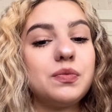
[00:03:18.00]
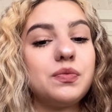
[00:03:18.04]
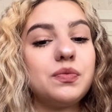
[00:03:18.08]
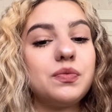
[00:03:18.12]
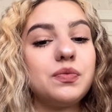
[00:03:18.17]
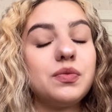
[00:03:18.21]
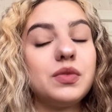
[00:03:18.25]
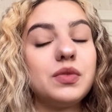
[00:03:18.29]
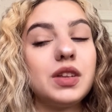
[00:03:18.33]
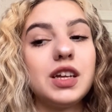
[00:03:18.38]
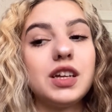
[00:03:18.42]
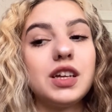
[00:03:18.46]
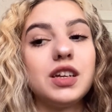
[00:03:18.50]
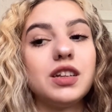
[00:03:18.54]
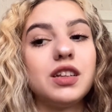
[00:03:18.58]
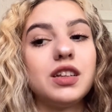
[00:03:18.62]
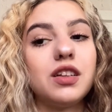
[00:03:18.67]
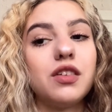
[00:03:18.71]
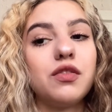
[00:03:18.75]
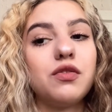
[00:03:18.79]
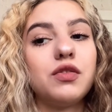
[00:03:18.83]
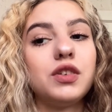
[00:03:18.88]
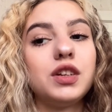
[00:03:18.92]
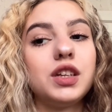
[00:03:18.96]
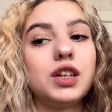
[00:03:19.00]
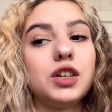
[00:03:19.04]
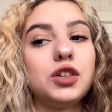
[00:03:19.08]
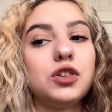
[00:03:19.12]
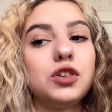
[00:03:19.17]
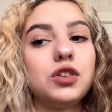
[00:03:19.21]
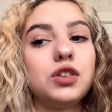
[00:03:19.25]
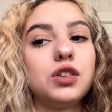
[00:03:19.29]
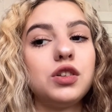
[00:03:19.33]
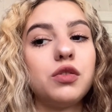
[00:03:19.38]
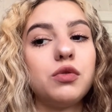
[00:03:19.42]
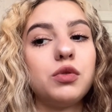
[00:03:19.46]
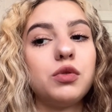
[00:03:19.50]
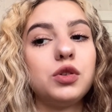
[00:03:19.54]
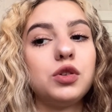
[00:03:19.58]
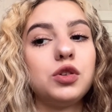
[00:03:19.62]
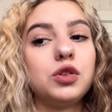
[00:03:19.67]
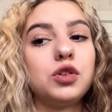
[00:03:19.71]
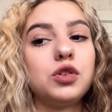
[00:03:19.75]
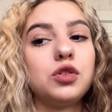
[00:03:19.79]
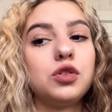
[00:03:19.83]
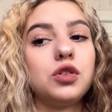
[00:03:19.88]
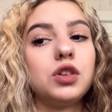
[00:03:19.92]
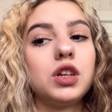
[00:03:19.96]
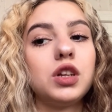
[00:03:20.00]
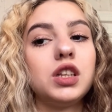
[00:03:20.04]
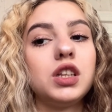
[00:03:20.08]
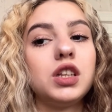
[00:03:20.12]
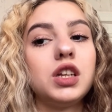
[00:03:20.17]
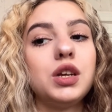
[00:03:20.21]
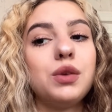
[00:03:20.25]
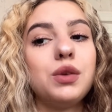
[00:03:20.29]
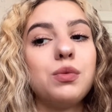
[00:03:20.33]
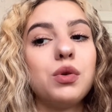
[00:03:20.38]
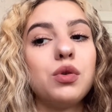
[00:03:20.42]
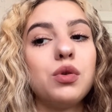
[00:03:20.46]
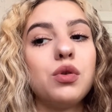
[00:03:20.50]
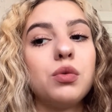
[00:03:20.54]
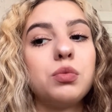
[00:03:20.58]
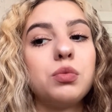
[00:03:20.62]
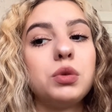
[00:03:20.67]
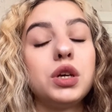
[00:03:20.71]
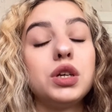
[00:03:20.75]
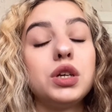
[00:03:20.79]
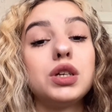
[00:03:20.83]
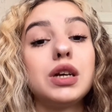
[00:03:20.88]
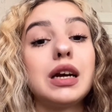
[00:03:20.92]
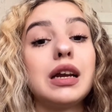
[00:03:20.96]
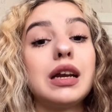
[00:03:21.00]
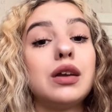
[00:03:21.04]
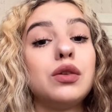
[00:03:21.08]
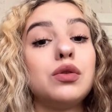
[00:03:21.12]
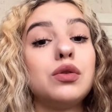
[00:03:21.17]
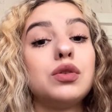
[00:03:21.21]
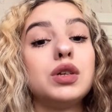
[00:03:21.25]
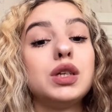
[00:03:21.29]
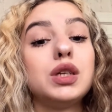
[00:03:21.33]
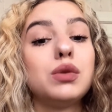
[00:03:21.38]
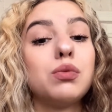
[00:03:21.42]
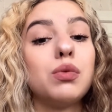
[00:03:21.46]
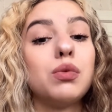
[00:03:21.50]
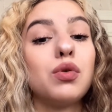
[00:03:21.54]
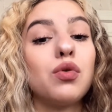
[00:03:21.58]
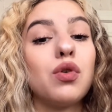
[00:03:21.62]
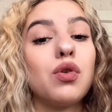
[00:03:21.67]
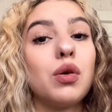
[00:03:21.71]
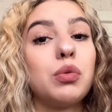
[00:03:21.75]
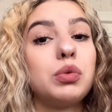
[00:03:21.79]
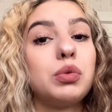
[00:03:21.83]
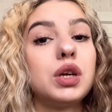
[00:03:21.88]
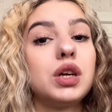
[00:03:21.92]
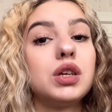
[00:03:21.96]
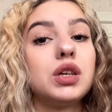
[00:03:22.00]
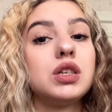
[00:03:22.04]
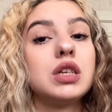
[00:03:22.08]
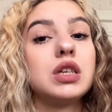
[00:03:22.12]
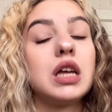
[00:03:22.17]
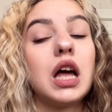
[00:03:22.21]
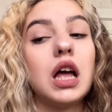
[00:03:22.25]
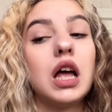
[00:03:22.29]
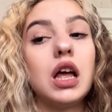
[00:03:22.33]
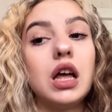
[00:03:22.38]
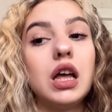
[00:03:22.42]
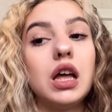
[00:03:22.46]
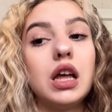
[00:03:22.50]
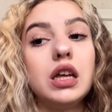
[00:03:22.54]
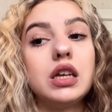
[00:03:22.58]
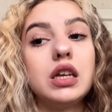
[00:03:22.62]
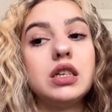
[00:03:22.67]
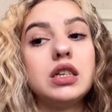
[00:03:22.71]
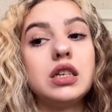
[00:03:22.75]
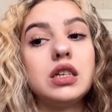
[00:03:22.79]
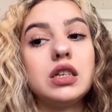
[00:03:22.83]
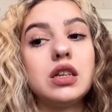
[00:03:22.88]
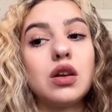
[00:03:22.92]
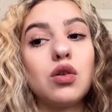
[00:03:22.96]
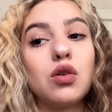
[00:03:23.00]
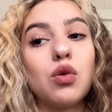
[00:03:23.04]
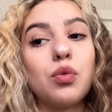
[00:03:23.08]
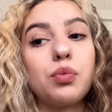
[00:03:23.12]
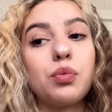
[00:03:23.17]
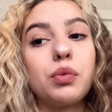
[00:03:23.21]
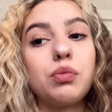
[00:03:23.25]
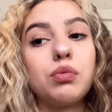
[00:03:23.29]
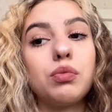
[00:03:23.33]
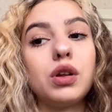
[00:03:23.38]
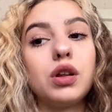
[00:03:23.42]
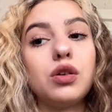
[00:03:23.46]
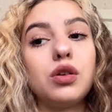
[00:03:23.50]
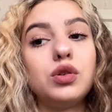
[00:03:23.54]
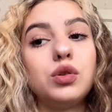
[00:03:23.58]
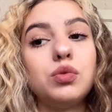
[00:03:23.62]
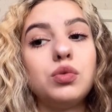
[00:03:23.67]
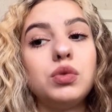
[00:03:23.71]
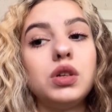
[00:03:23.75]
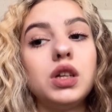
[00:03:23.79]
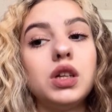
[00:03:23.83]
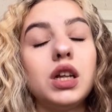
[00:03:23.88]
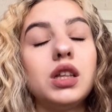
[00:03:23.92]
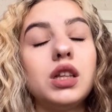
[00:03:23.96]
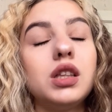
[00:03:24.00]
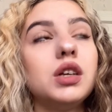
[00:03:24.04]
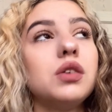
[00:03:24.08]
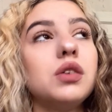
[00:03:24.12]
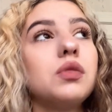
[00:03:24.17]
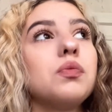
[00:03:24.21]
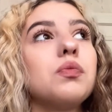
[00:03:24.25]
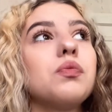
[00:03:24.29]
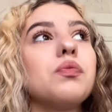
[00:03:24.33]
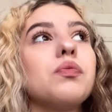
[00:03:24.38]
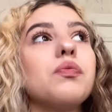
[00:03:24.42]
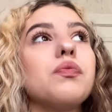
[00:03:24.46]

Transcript: На, на вы насчет того, то, что на ты не могу общаться, клянусь, не могу общаться с незнакомыми людьми на ты.